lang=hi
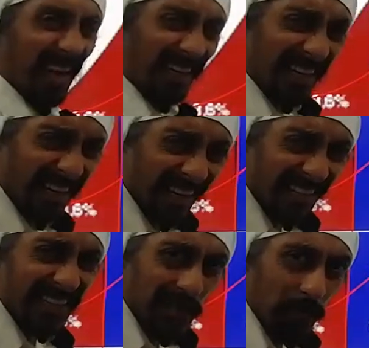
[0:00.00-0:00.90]
हक
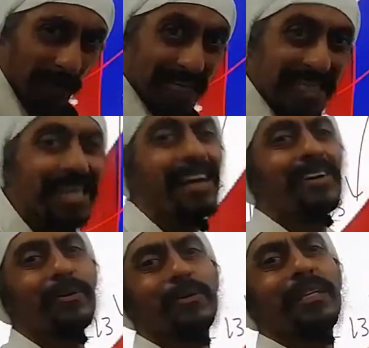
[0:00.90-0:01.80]
हलाल की कमाई खाया
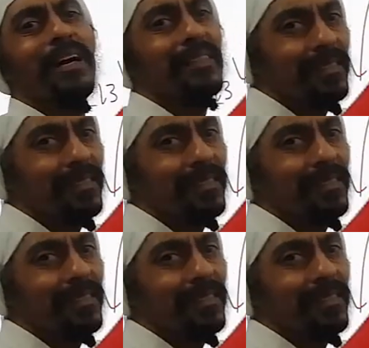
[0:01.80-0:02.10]
करो यार